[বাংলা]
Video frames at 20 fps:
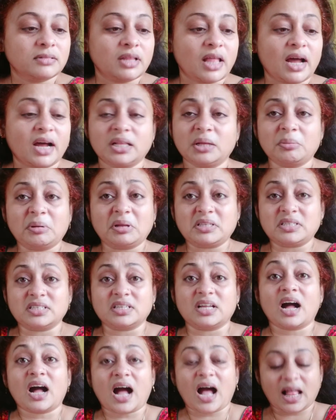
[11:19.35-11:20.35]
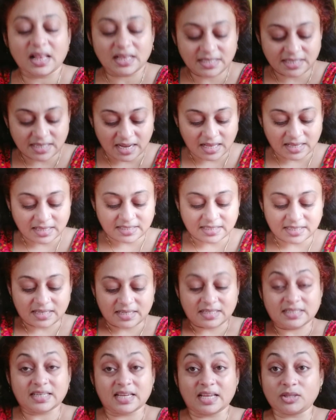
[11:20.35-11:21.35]
দেখাতে পারছি না কালচে কালচে
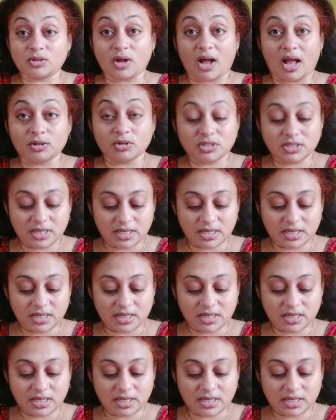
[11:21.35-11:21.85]
যেহেতু কালো